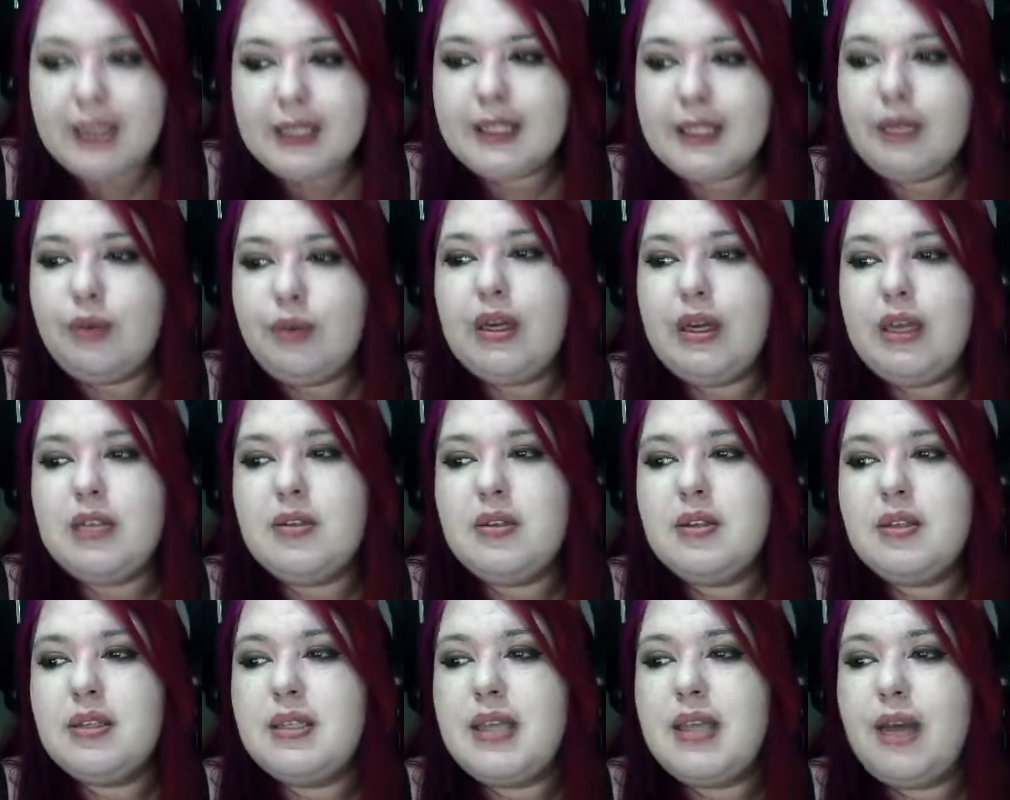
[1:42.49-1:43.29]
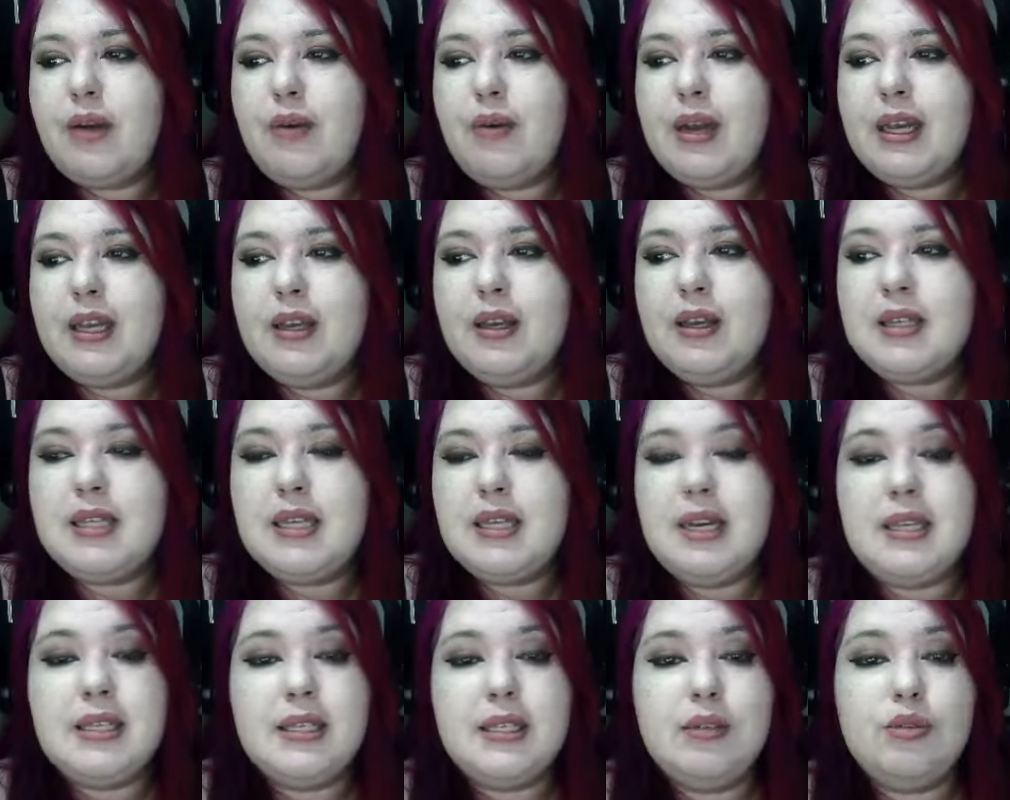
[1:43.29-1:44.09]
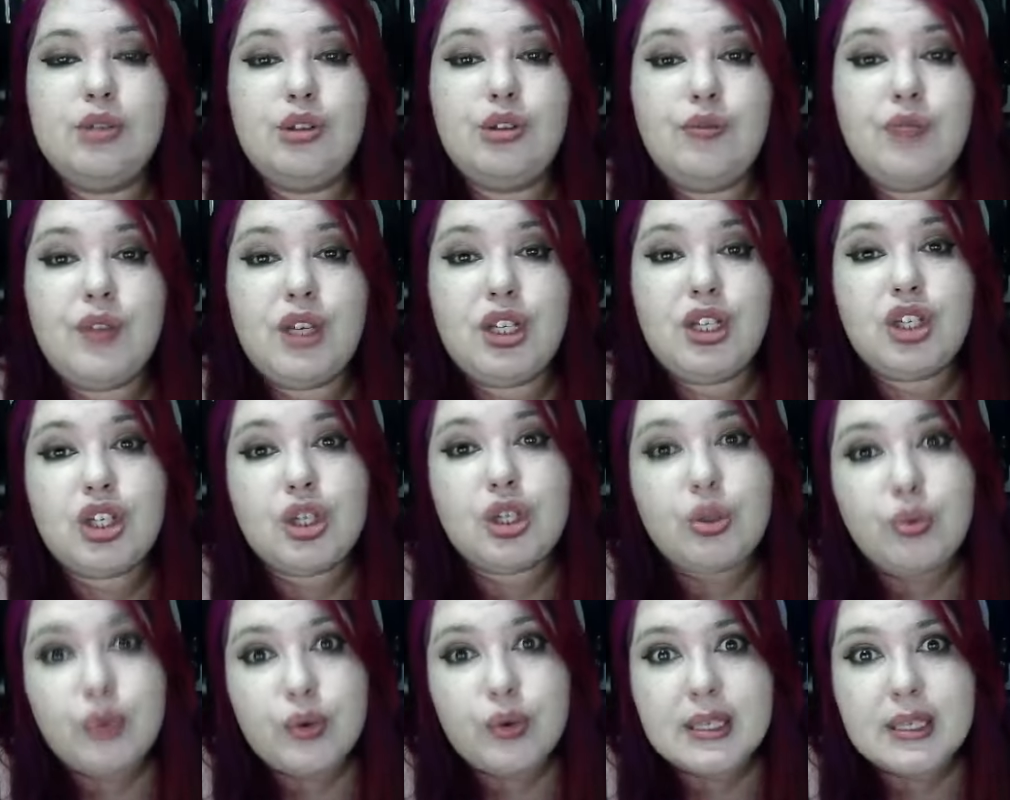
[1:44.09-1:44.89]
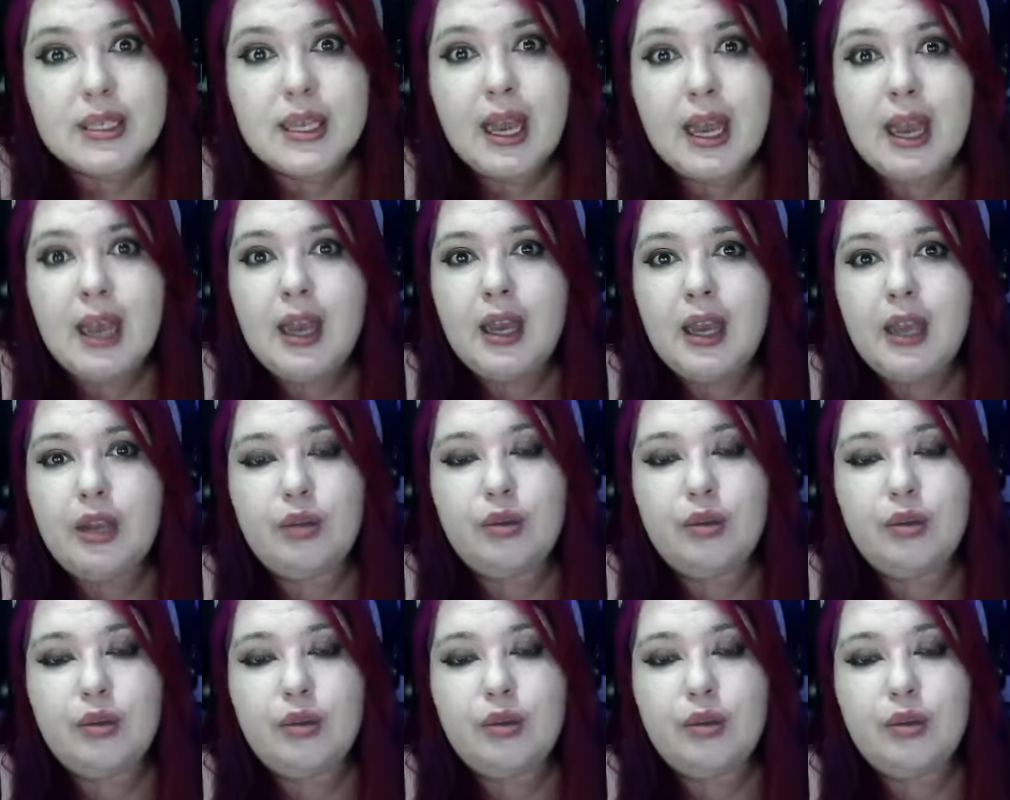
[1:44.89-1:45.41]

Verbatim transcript: Então eles fizeram aqui a seleção de 22 e o